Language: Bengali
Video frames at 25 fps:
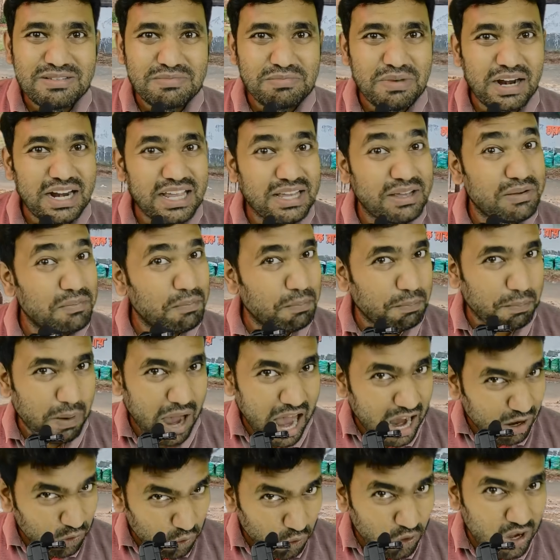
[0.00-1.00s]
মানে
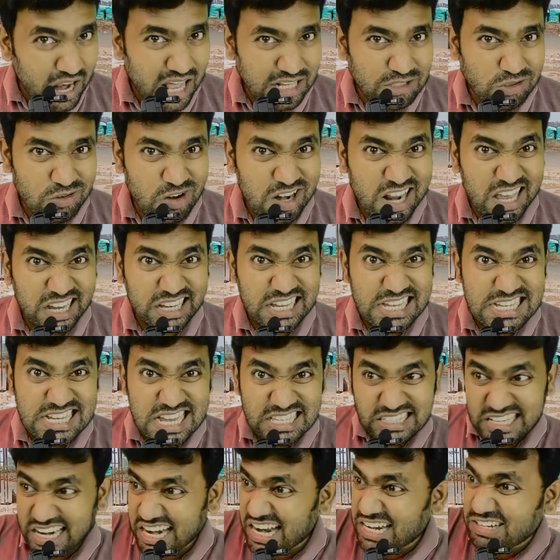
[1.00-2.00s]
পাগল আছো নাকি
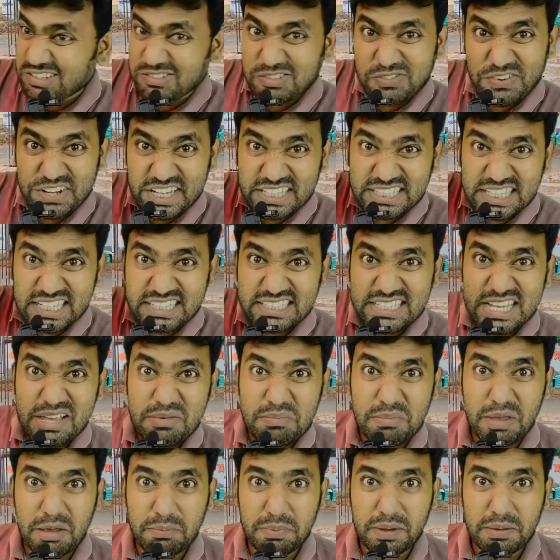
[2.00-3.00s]
যে তারা ফিতে দিয়ে
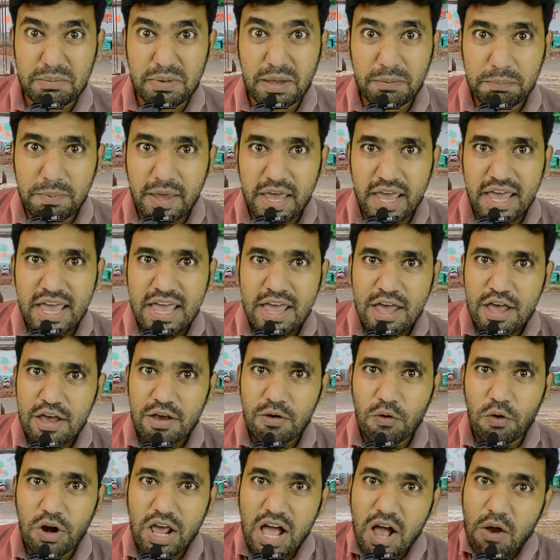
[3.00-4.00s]
মেপে মেপে
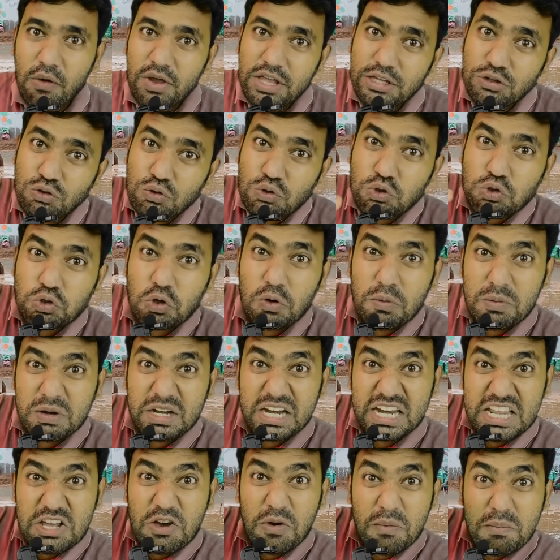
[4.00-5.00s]
ওরা ওই দুশো
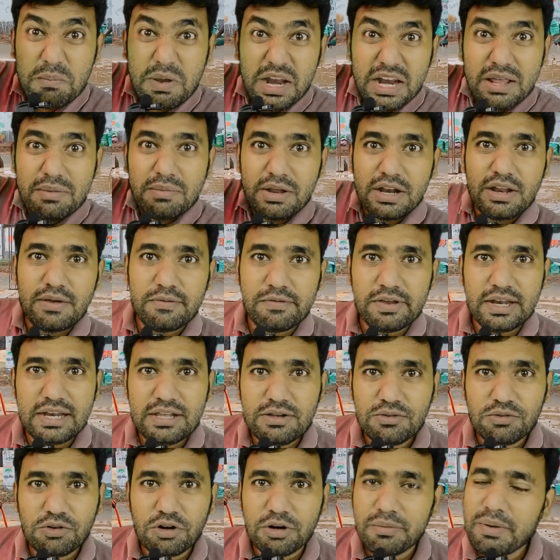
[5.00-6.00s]
নিয়ম মেনে মেনে
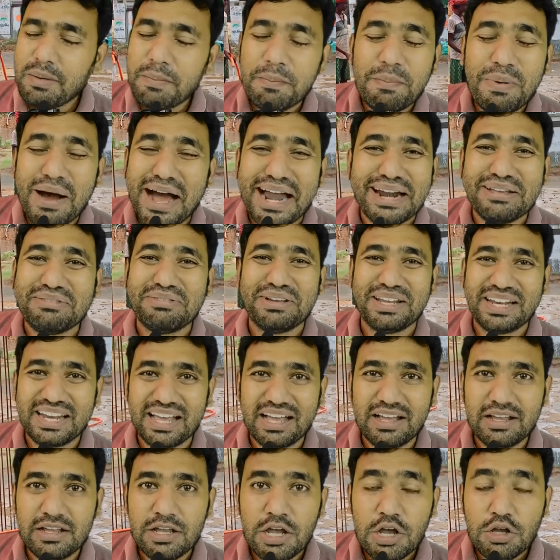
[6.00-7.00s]
ফিলিং করবে পারবে না